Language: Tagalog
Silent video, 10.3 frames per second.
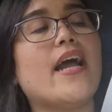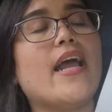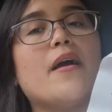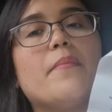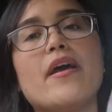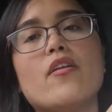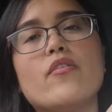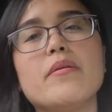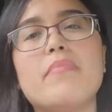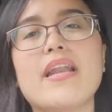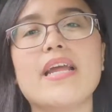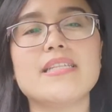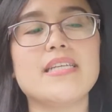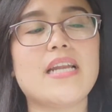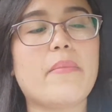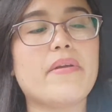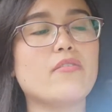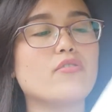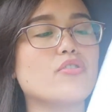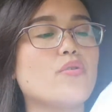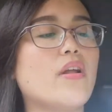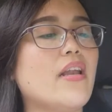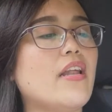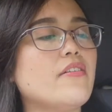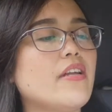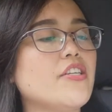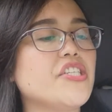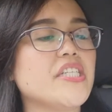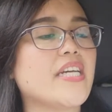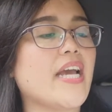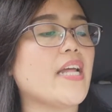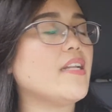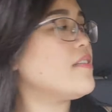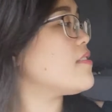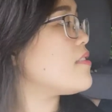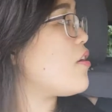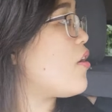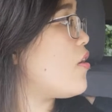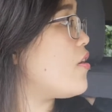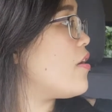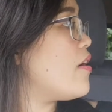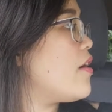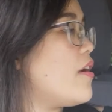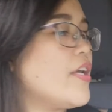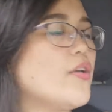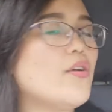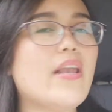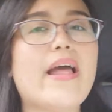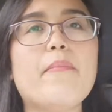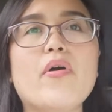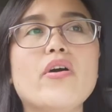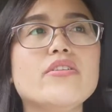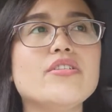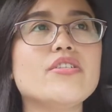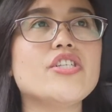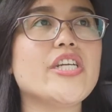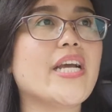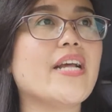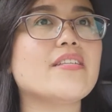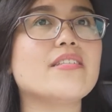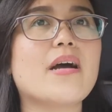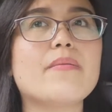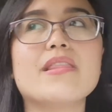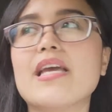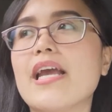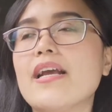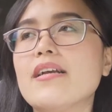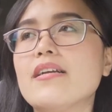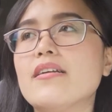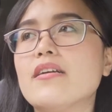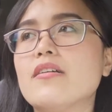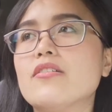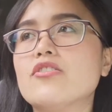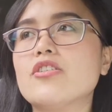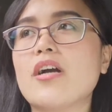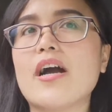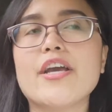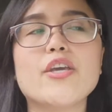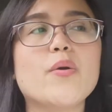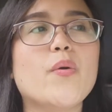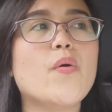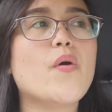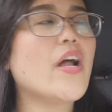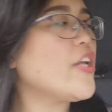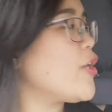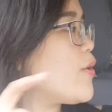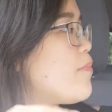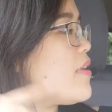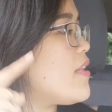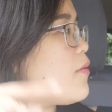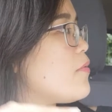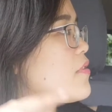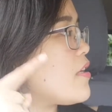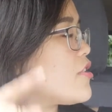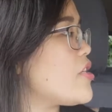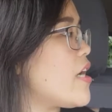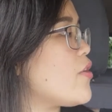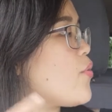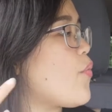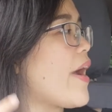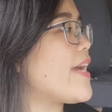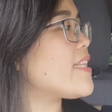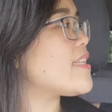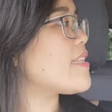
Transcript: Kaya lang merong iba na hindi namin nagustuhan, lalo na yung chicken, no? Yung lemon chicken something. Tsaka yung, ano yung binalutan na chicken, yung white.